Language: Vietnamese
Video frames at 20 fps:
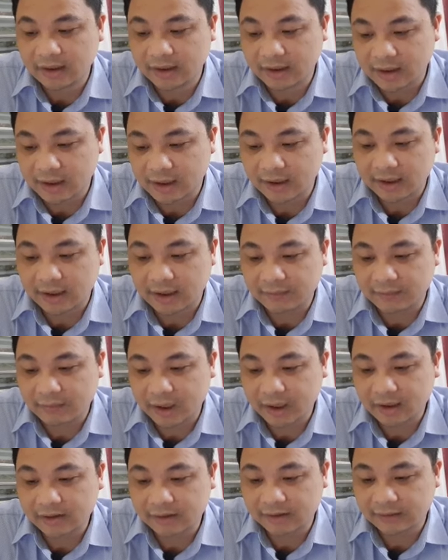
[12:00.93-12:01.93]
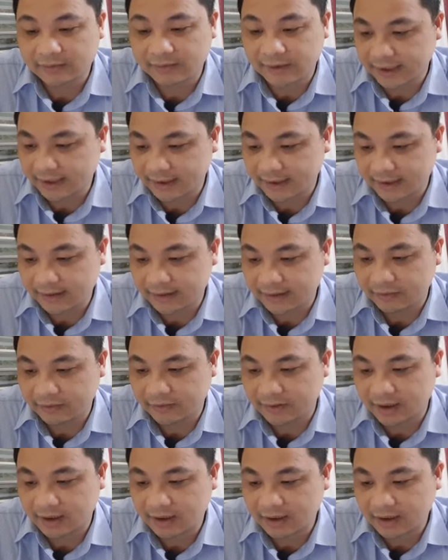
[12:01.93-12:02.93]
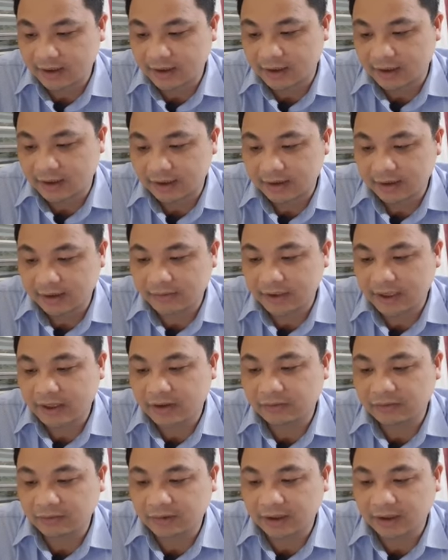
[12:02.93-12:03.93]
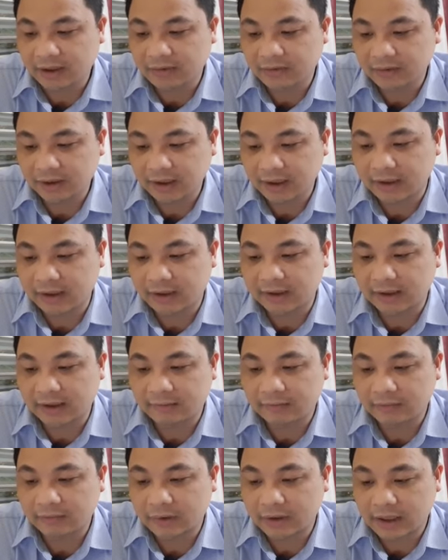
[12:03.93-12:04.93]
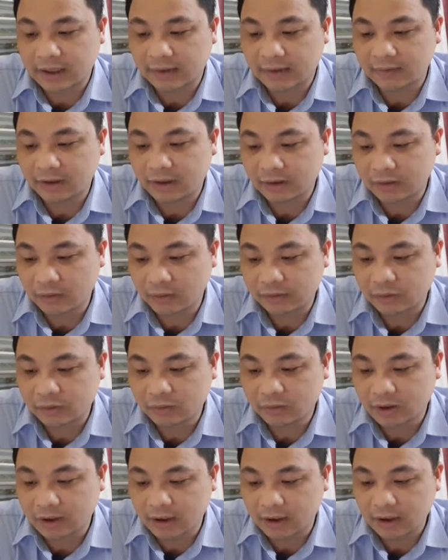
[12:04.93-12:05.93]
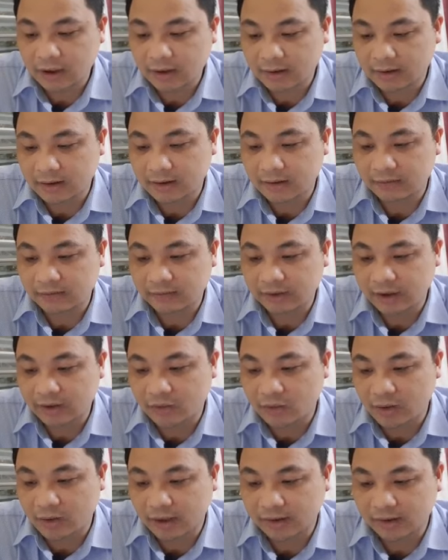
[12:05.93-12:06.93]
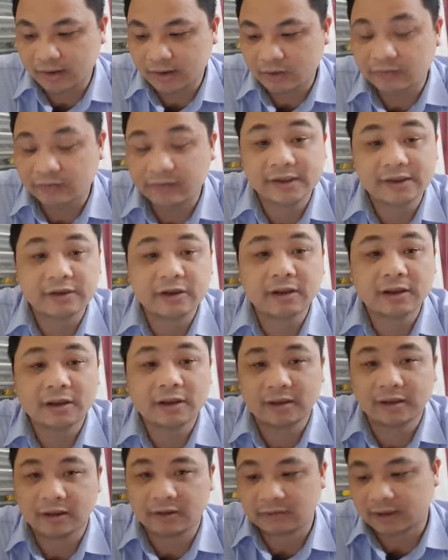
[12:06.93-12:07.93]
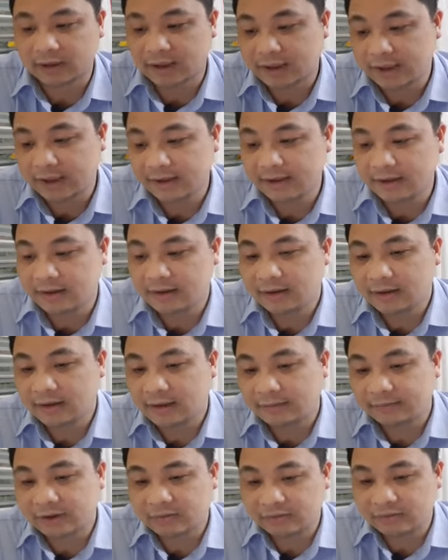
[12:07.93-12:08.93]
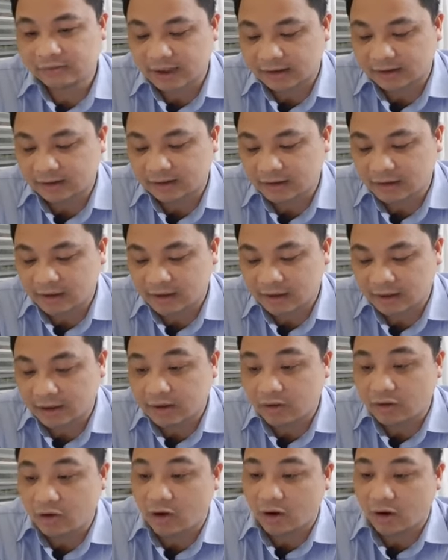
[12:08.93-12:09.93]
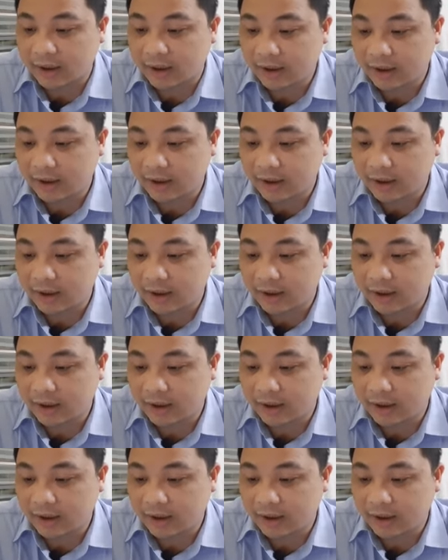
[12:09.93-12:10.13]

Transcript: cần nắm bắt được như vậy đúng không ạ à, tiếp theo chúng ta có thể nắm làm được cái nội dung nữa à, liên quan đến luật viên chức chúng ta ghi nhớ nằm trong dạng thức các cái câu hỏi